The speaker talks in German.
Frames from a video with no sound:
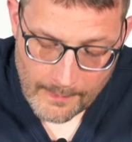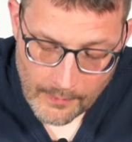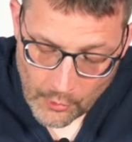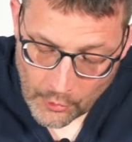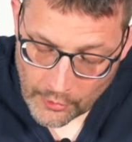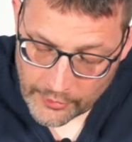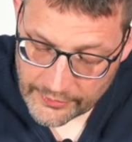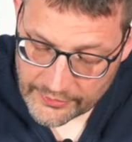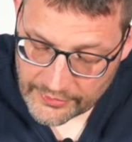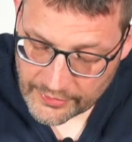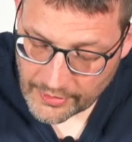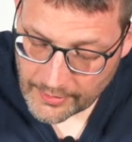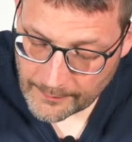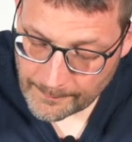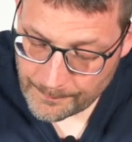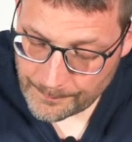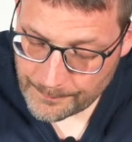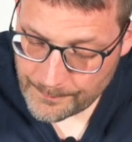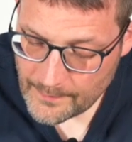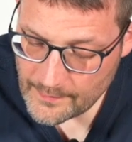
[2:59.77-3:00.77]
Und
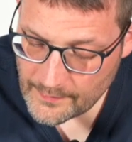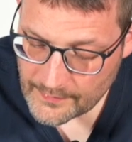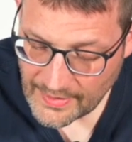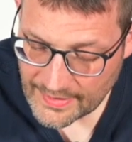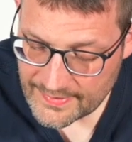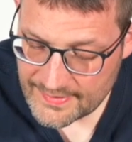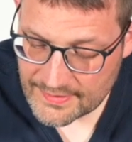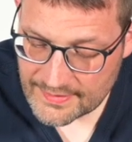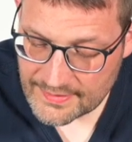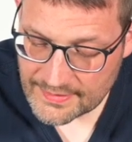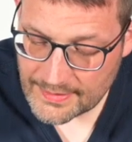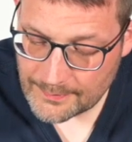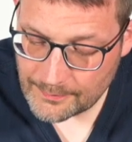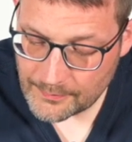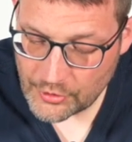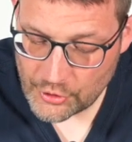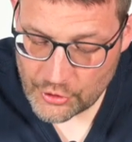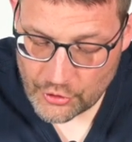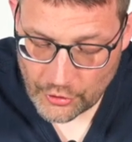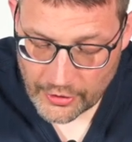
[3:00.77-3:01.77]
ähm, das ist eben
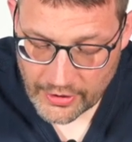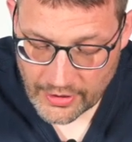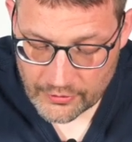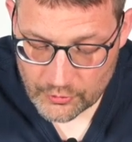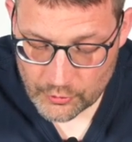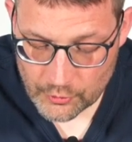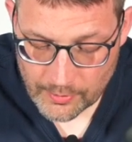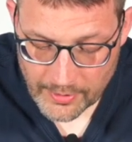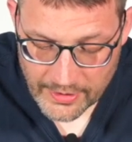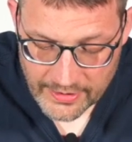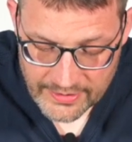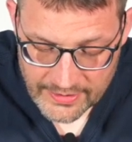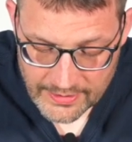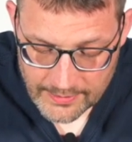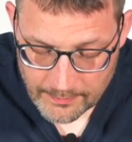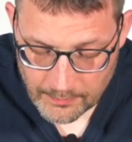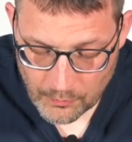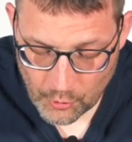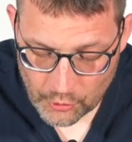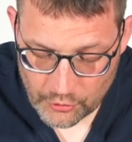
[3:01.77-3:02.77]
gesteuert über die
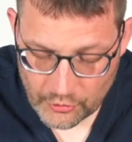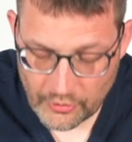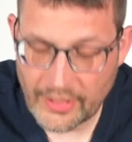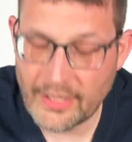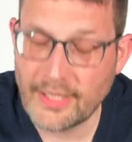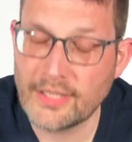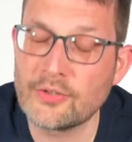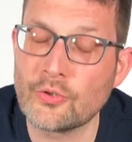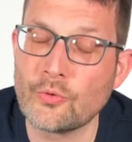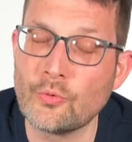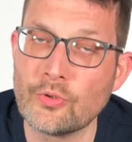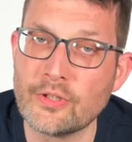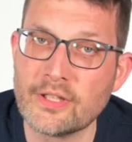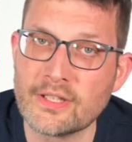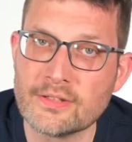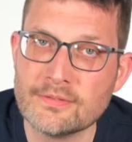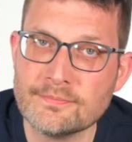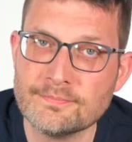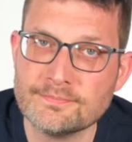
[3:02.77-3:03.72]
Motorelektronik.